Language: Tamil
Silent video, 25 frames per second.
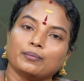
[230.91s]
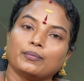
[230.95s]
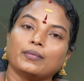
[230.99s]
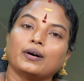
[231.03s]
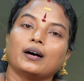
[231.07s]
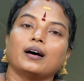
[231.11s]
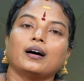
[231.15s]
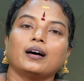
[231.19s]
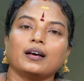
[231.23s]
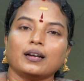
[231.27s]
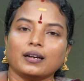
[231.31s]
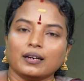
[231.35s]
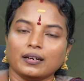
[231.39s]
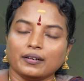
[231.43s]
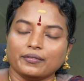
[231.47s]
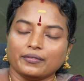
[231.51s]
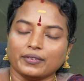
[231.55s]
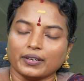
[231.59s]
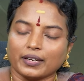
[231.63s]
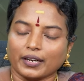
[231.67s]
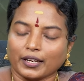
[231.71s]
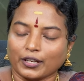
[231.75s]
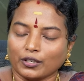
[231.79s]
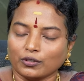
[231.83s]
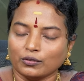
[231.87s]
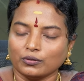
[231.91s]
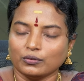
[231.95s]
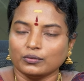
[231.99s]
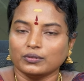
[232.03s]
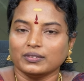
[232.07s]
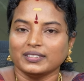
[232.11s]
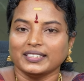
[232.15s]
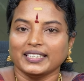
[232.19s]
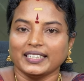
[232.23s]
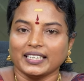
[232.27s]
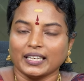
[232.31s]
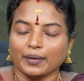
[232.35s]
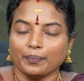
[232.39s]
மாறுற வரையும்
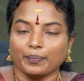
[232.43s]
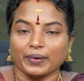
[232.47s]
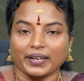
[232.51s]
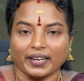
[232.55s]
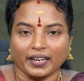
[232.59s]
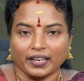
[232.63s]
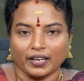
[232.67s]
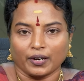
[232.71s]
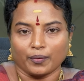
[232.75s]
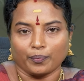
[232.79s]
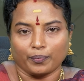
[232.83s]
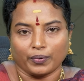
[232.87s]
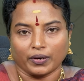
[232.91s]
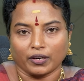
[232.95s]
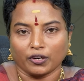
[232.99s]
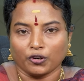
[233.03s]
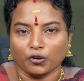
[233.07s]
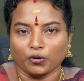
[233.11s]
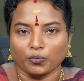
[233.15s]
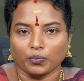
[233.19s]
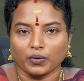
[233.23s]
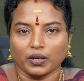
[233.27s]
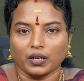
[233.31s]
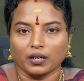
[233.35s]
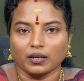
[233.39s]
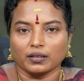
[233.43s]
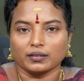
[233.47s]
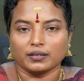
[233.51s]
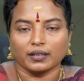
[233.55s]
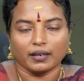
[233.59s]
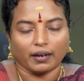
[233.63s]
நீங்கள் பரிகாரம் பண்ணணுமா